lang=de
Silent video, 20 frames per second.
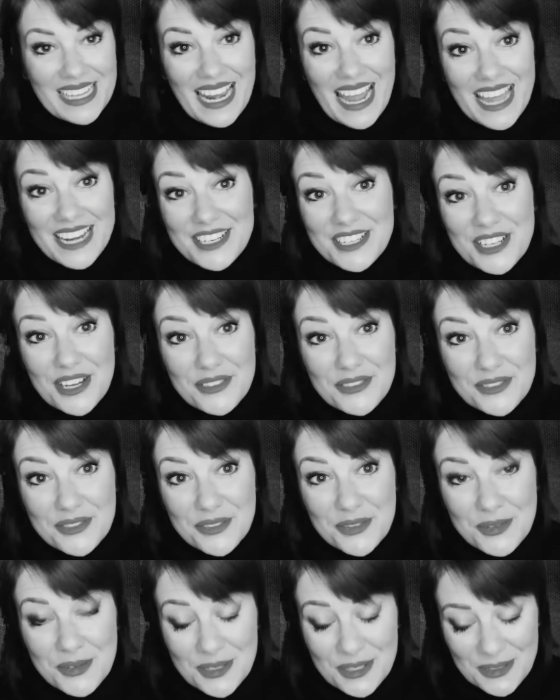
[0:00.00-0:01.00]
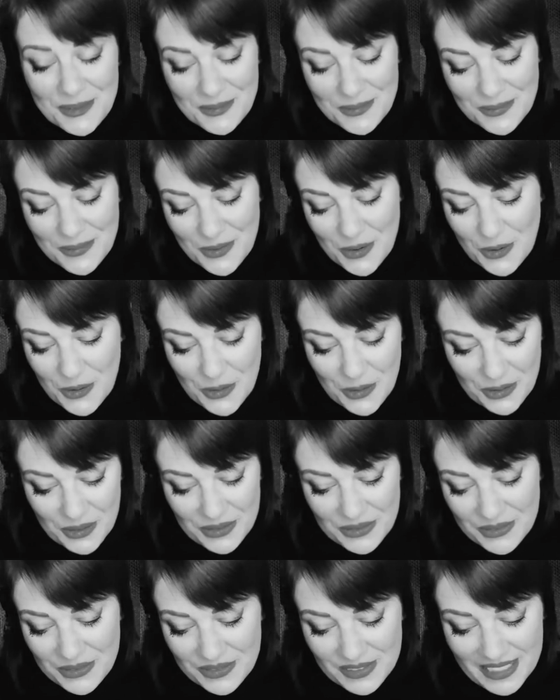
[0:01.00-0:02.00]
Leidenschaft fröne.
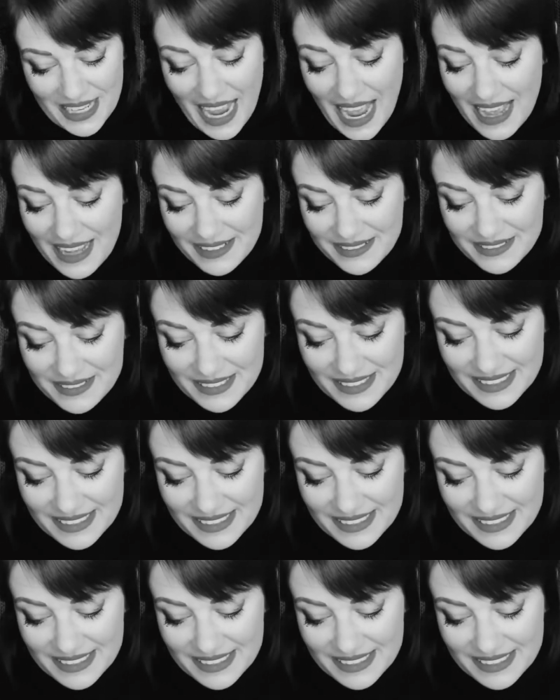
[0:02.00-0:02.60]
Und ja,